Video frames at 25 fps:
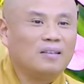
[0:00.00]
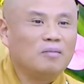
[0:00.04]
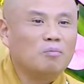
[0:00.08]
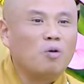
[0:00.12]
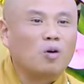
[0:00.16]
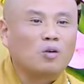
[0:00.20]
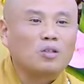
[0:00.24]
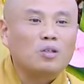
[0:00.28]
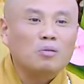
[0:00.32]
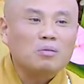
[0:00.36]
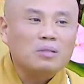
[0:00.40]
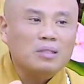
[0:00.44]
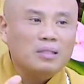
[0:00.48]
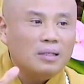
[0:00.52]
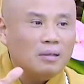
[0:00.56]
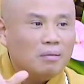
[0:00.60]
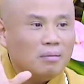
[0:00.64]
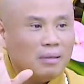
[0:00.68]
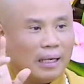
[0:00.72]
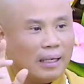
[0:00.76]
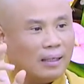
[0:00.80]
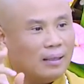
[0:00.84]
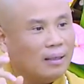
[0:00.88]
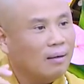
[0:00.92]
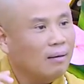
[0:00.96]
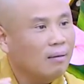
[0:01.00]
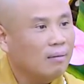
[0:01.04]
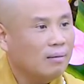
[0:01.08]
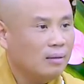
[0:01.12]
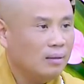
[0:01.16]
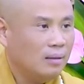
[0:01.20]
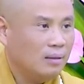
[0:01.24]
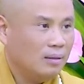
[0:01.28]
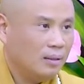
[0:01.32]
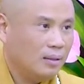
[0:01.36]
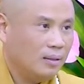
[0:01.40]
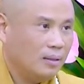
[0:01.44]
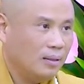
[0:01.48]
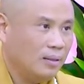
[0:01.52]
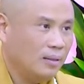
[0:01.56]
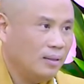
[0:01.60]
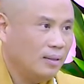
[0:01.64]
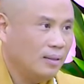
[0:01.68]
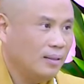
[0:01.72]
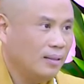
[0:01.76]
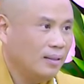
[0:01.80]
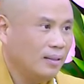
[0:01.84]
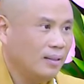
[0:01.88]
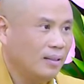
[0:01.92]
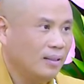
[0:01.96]
Một chút xíu vậy thôi.
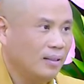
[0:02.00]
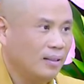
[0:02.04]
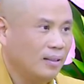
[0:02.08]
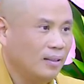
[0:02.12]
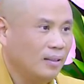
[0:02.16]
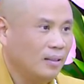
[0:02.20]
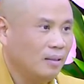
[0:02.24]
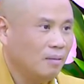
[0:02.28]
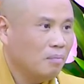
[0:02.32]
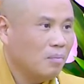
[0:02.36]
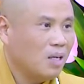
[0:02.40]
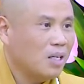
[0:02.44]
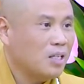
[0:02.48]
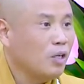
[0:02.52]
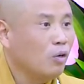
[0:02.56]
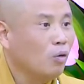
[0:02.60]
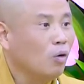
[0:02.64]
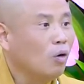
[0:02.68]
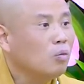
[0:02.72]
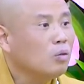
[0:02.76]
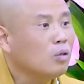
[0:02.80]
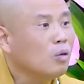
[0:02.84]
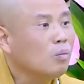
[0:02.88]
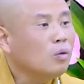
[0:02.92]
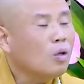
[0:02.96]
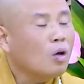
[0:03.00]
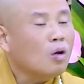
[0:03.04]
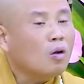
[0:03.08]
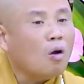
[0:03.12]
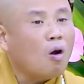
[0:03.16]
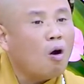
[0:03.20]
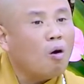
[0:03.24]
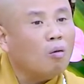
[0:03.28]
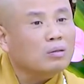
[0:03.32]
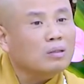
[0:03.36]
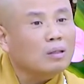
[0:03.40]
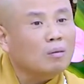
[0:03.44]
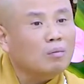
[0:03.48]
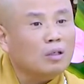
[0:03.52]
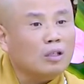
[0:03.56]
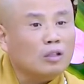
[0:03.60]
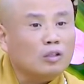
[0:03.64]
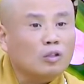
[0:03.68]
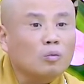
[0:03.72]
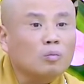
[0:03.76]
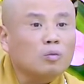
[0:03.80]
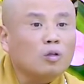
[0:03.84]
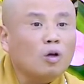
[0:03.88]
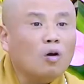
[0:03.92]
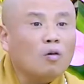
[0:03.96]
Mà nhiều lúc chúng tôi cột xong rồi
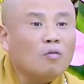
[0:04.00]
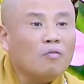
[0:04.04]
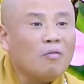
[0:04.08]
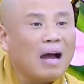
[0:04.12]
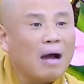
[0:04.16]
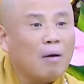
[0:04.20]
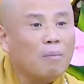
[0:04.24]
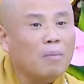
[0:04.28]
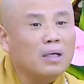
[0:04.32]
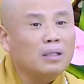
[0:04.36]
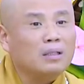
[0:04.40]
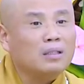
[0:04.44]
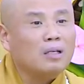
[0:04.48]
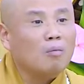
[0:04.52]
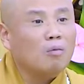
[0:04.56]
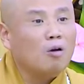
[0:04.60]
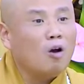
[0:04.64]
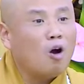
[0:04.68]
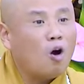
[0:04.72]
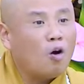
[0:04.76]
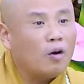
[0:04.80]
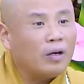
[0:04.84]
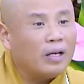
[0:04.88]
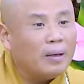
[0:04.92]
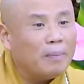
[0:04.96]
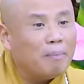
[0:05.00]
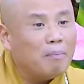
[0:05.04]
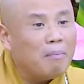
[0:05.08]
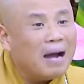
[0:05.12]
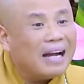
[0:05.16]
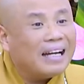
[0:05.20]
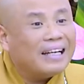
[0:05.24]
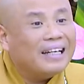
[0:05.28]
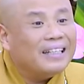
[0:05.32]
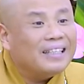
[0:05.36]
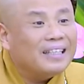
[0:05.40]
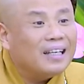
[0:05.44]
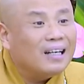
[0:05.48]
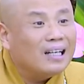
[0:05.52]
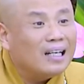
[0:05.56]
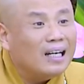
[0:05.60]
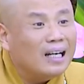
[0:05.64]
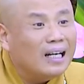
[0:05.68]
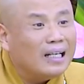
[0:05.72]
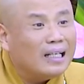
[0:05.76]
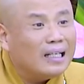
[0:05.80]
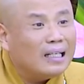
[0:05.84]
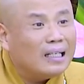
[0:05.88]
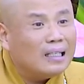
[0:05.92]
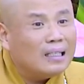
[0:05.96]
chúng tôi vào bên trong ngồi để bắt cái chân
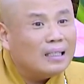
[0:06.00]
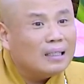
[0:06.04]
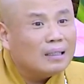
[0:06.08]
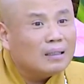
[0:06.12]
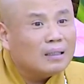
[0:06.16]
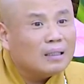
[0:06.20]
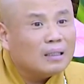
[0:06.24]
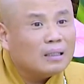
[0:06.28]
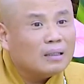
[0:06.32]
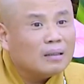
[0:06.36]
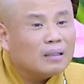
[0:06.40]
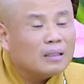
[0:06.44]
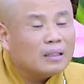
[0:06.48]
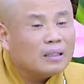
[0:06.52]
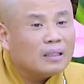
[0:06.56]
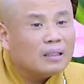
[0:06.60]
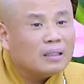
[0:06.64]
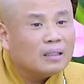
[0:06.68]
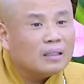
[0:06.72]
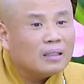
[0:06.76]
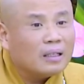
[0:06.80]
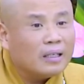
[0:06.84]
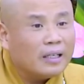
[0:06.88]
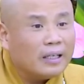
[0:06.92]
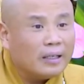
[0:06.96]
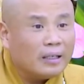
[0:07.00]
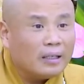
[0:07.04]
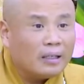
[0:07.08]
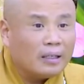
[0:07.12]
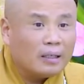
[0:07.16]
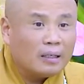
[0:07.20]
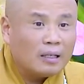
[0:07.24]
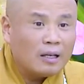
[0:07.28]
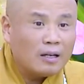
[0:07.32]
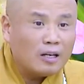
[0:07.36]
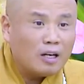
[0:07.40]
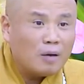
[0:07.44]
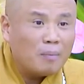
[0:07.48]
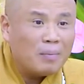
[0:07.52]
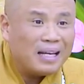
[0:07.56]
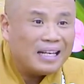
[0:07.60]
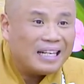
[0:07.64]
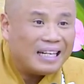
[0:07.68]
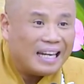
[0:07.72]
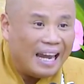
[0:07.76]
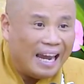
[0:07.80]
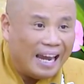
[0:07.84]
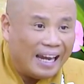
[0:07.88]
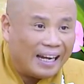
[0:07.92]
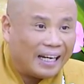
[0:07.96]
lên đó, thì nó bị
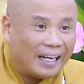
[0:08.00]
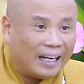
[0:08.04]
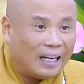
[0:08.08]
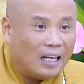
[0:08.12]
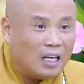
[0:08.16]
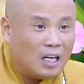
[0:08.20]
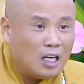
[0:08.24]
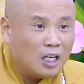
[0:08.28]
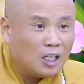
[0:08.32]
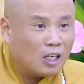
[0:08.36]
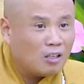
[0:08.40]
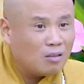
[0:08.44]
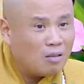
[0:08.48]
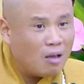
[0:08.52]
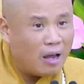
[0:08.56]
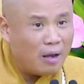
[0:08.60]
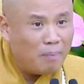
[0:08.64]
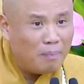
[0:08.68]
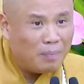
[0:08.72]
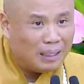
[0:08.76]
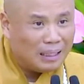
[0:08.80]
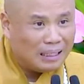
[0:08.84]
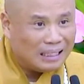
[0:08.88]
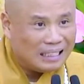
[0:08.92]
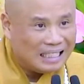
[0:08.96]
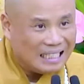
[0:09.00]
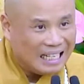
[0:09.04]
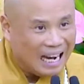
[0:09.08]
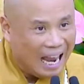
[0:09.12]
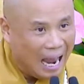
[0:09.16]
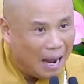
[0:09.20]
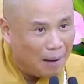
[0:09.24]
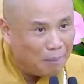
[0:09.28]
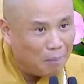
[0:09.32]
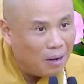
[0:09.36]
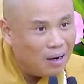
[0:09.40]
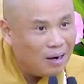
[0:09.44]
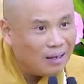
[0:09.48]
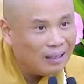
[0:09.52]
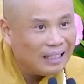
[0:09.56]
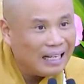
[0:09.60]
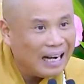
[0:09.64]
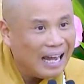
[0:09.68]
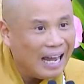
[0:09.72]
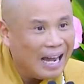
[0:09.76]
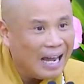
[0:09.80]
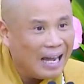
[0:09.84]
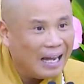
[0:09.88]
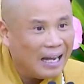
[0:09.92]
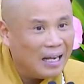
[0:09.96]
kẹt. Có thể mình xả bớt
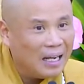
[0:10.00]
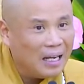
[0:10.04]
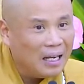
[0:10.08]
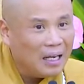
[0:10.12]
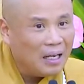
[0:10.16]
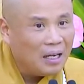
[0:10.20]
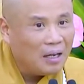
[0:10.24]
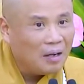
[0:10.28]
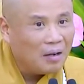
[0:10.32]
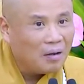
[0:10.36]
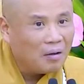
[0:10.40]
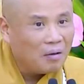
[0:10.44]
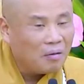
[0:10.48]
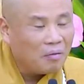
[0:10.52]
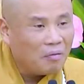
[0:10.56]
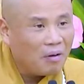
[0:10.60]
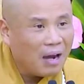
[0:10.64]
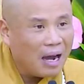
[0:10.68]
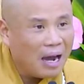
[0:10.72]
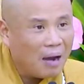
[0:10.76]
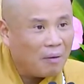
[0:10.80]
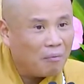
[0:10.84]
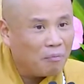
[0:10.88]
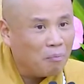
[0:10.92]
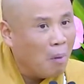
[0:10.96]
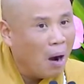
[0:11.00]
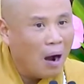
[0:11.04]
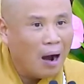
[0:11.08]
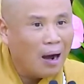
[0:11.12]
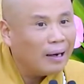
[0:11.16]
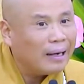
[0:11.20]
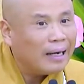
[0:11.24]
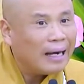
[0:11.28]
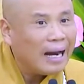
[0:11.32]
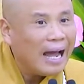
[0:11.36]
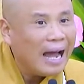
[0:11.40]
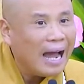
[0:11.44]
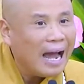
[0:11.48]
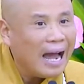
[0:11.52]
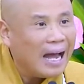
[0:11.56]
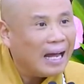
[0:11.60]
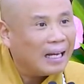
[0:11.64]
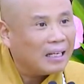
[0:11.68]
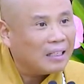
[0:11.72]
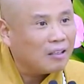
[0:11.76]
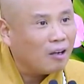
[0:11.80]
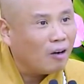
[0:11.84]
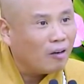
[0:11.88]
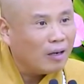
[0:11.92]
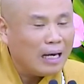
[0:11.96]
ra và mở
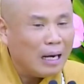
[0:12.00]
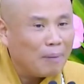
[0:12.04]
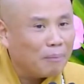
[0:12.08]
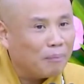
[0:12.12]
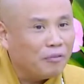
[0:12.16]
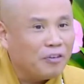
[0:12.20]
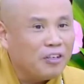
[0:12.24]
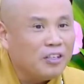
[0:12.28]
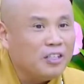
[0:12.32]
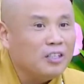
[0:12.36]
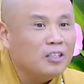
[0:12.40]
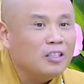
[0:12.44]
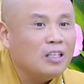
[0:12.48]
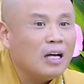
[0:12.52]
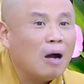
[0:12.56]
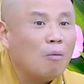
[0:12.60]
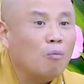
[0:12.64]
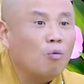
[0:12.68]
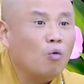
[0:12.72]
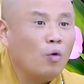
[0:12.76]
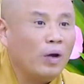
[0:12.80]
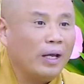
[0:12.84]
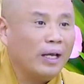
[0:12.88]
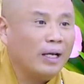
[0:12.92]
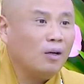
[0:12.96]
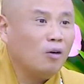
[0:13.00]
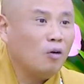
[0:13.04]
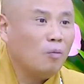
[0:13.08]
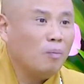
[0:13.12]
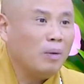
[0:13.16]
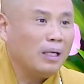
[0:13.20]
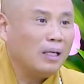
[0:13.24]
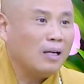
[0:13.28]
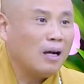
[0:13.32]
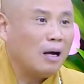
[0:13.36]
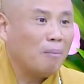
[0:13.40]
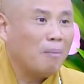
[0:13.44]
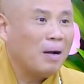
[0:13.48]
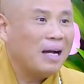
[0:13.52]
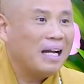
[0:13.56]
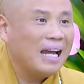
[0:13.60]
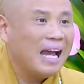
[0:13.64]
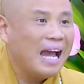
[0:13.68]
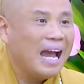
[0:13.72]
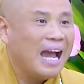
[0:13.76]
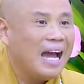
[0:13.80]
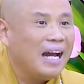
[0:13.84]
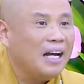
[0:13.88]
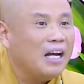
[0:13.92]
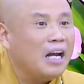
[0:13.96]
ra cho nó nằm phía dưới ống quyển của mình gần mắt
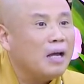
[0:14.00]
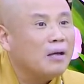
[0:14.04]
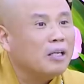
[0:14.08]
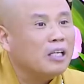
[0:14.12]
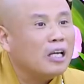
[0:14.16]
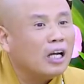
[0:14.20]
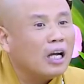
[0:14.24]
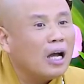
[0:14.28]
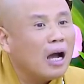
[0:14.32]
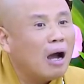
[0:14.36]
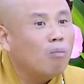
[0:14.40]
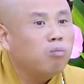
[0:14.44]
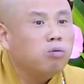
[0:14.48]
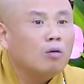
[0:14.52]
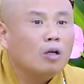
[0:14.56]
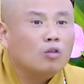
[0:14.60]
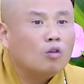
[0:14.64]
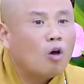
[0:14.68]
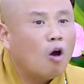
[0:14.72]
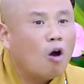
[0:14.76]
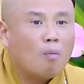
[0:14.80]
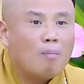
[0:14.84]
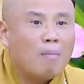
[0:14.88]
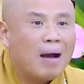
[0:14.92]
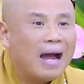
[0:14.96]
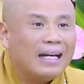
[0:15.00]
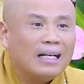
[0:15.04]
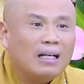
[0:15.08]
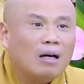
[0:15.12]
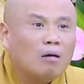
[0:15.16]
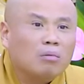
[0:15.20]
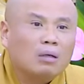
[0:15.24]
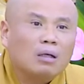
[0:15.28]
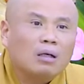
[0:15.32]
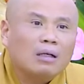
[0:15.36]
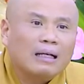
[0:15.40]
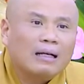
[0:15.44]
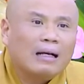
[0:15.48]
cá, để cho cái ống nó thoải mái, nó không có